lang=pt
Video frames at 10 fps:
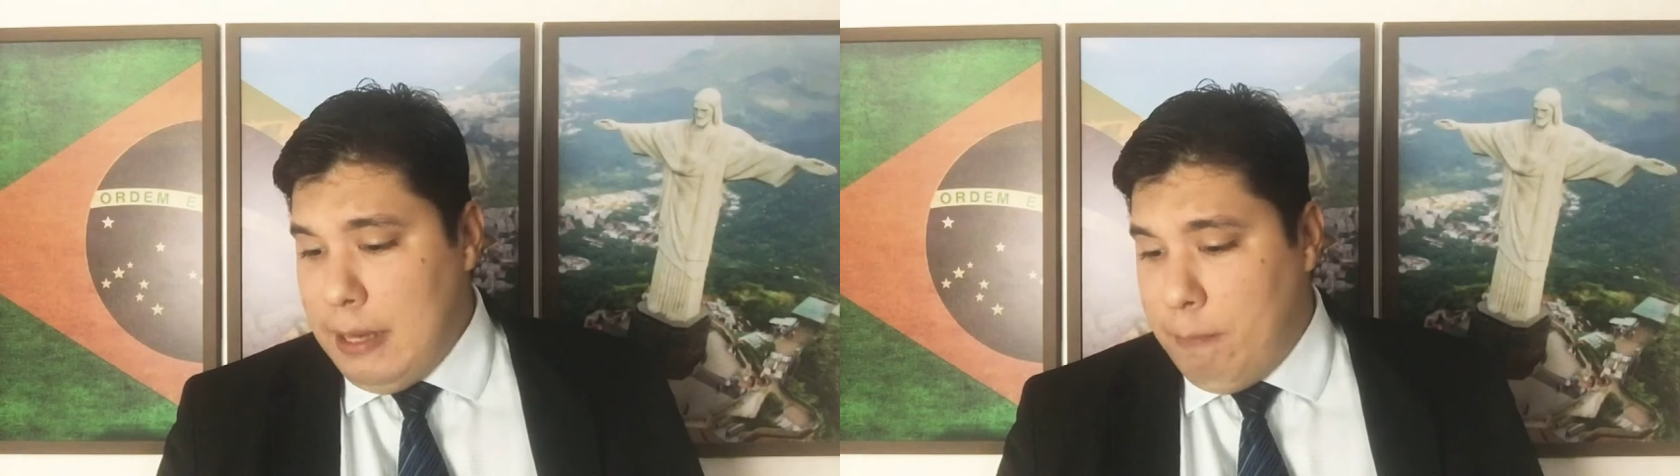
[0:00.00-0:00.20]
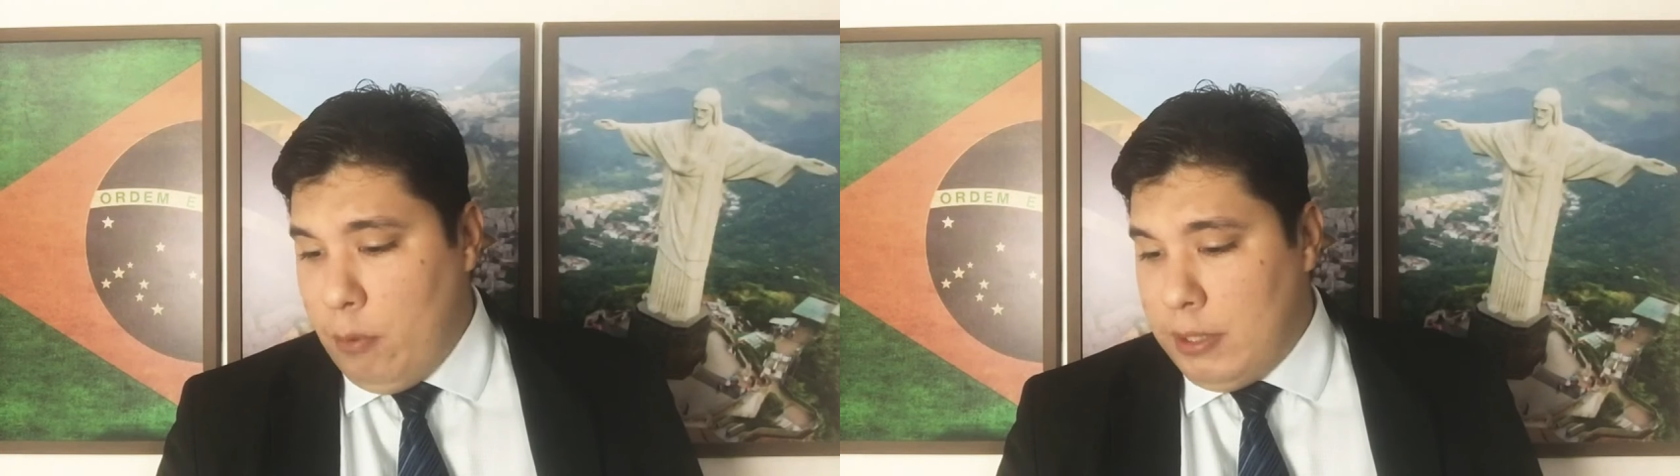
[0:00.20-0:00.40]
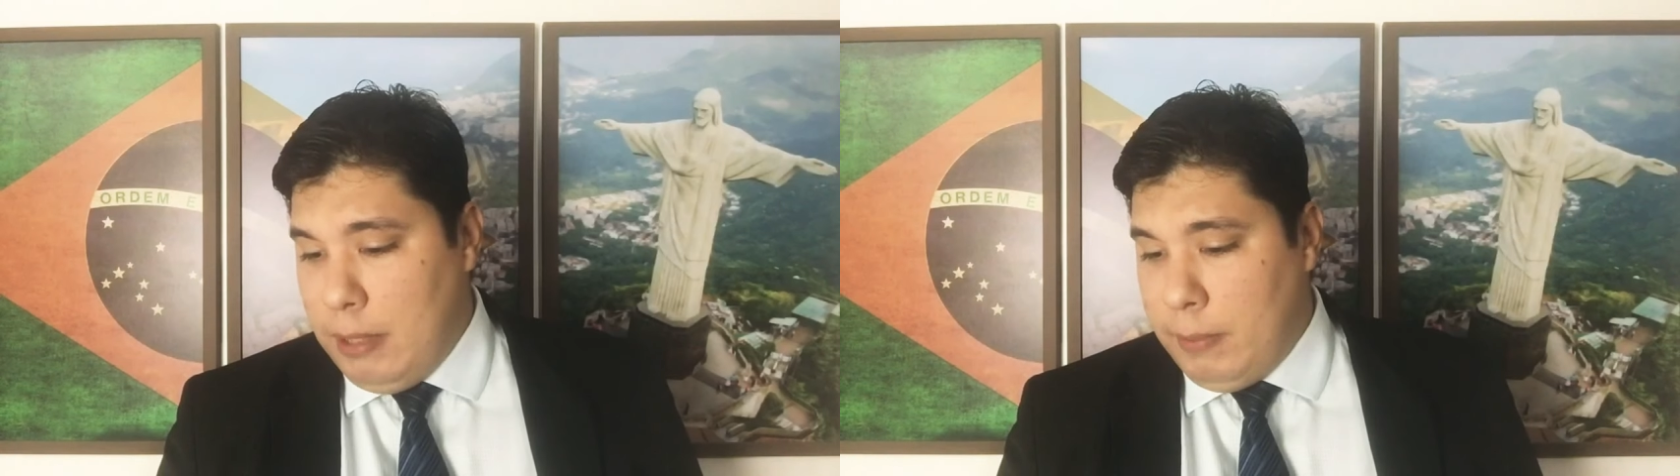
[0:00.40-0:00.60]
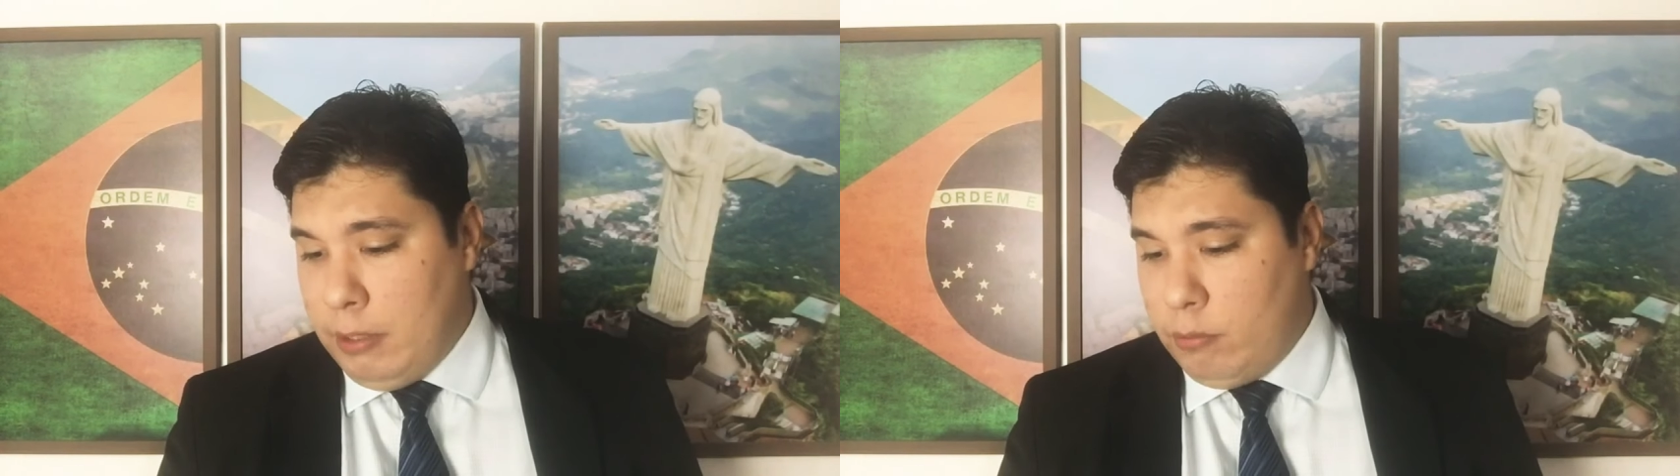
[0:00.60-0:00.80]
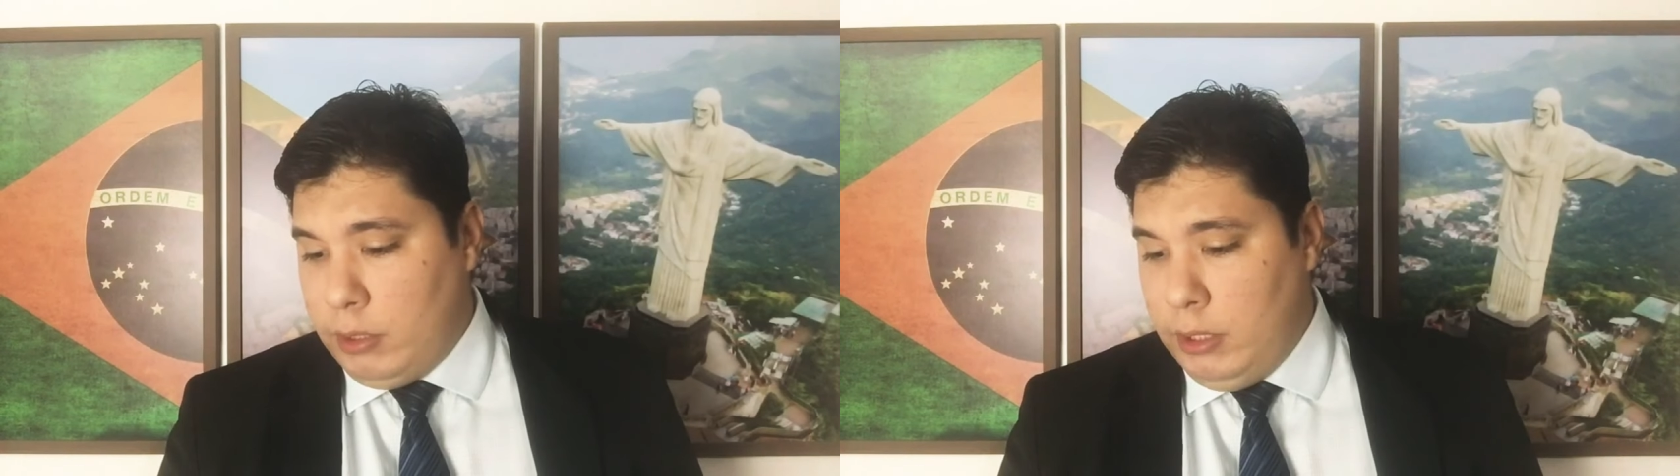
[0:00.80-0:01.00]

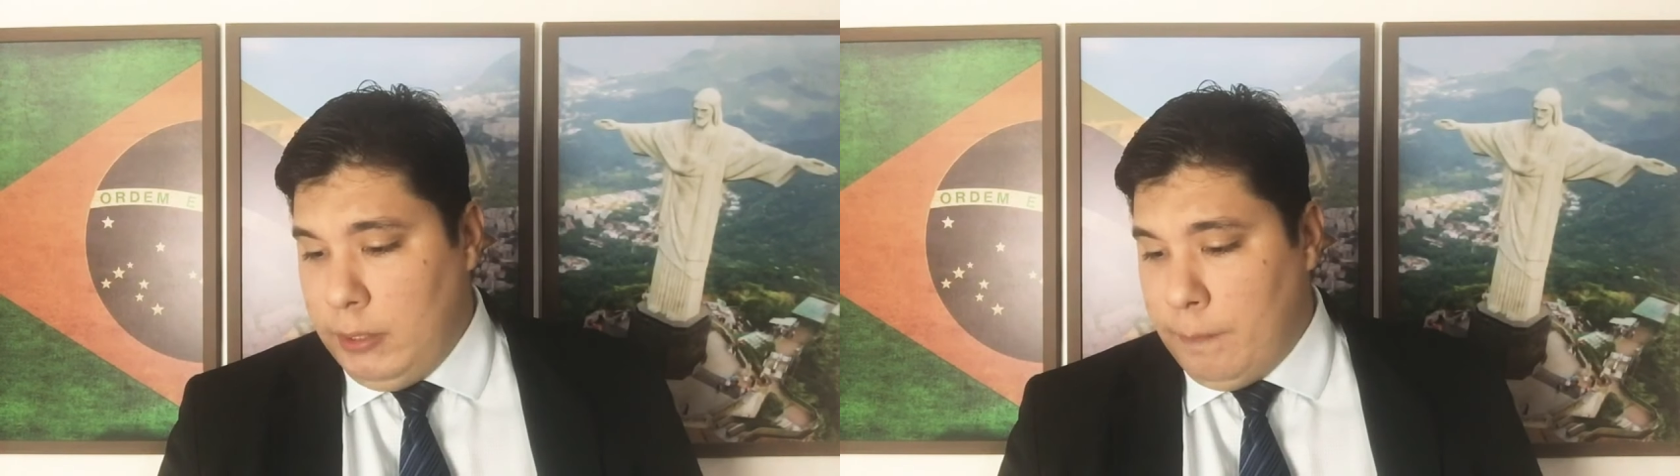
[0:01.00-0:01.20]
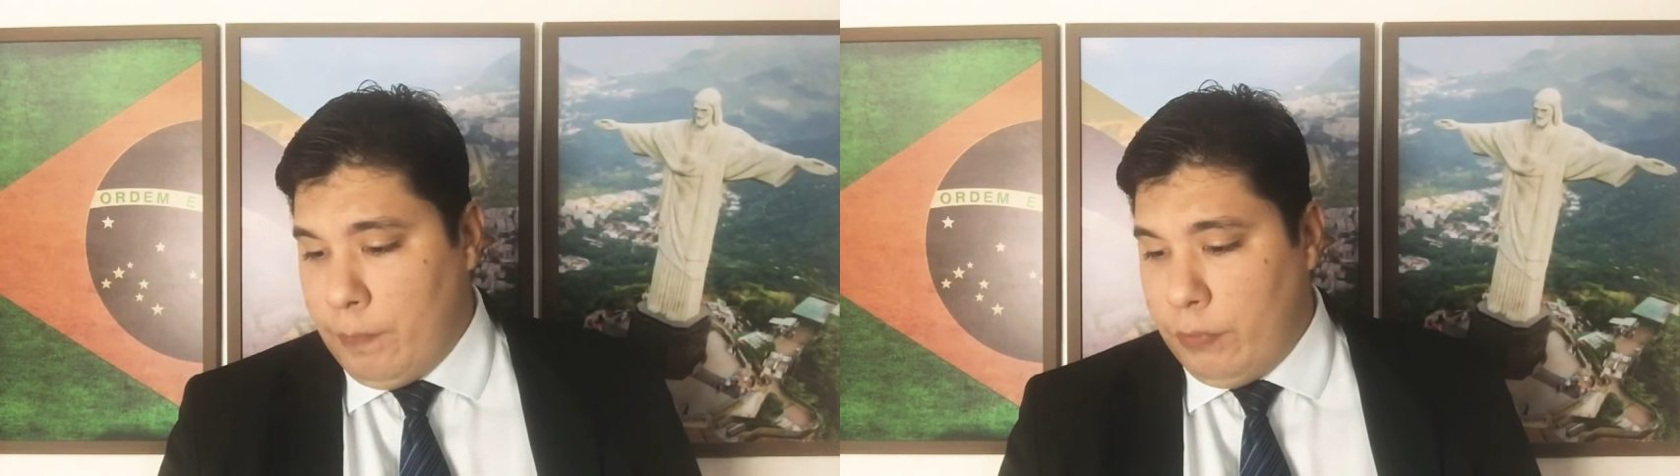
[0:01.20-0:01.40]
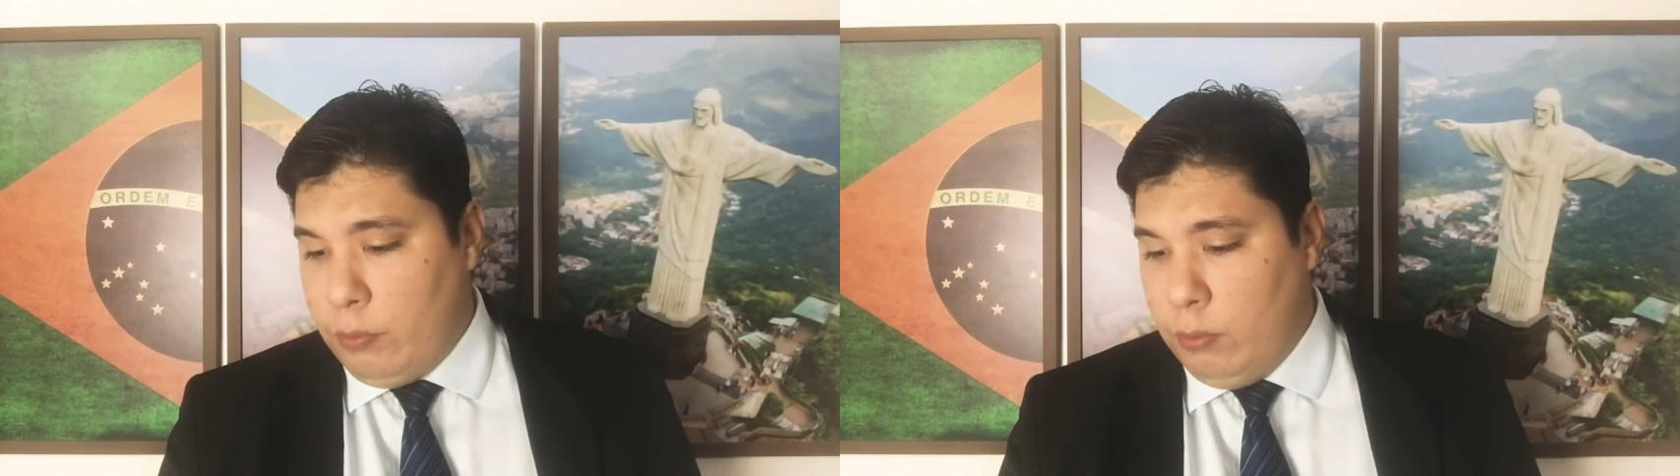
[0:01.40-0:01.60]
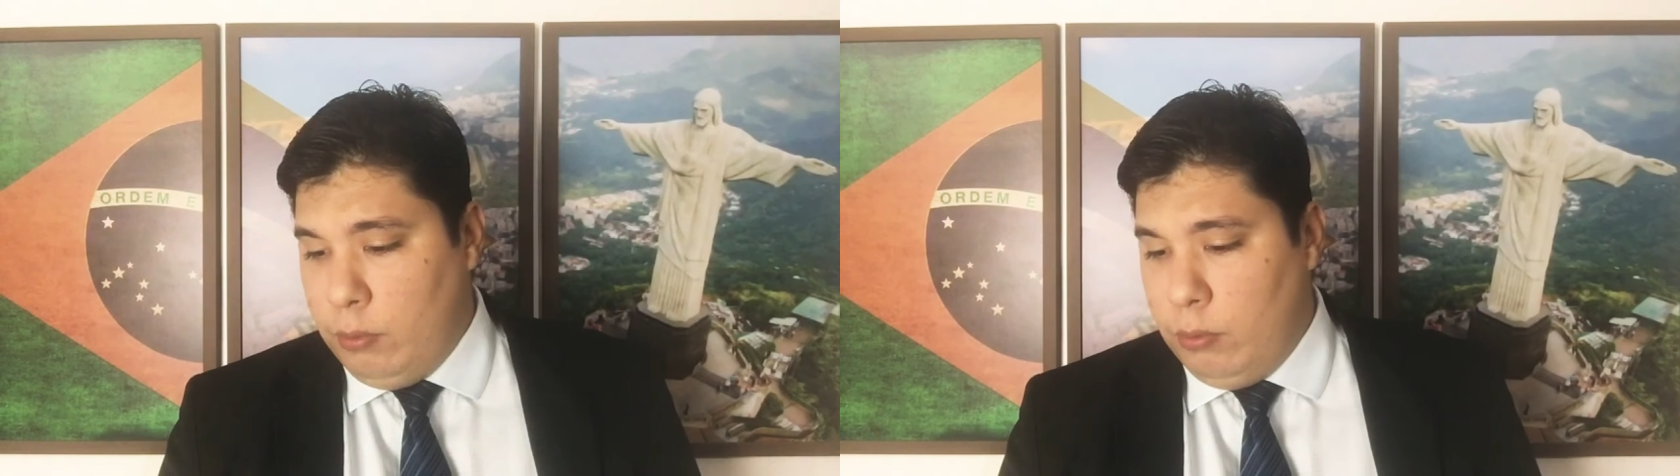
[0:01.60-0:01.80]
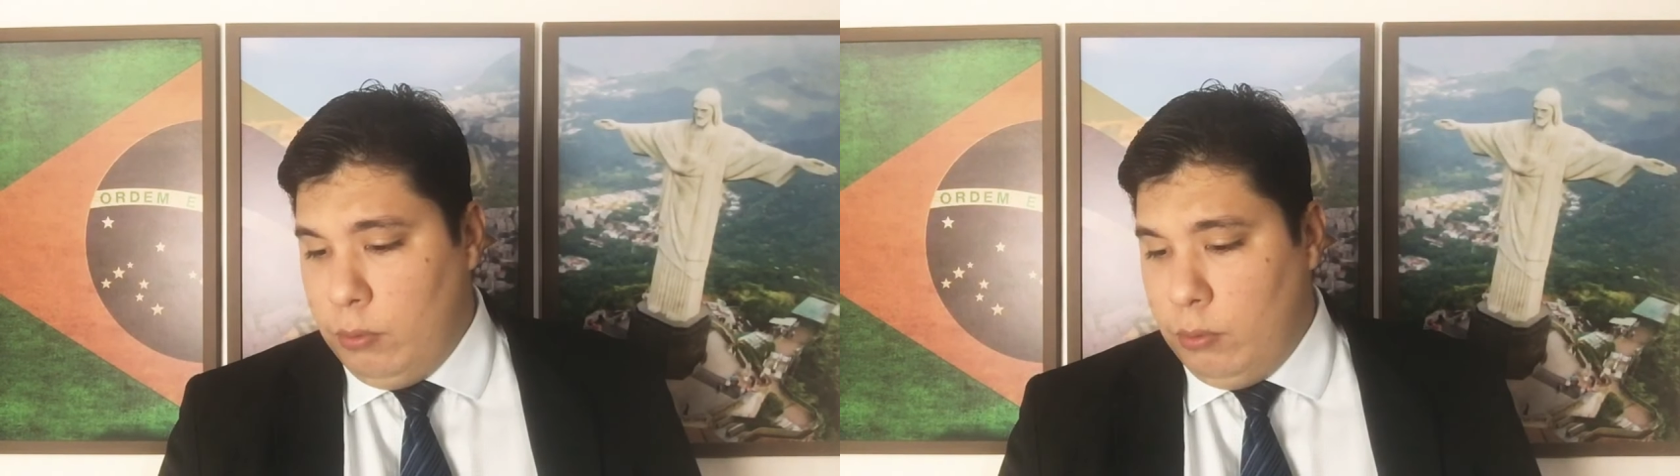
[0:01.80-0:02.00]
apontamento aqui
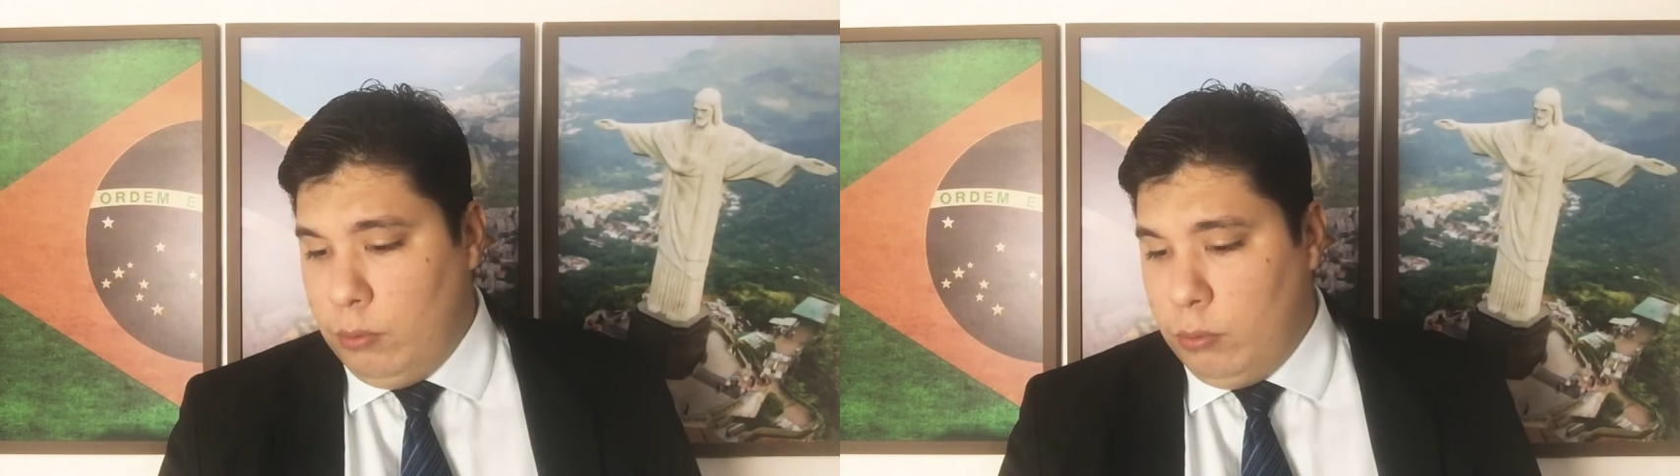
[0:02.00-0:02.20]
do,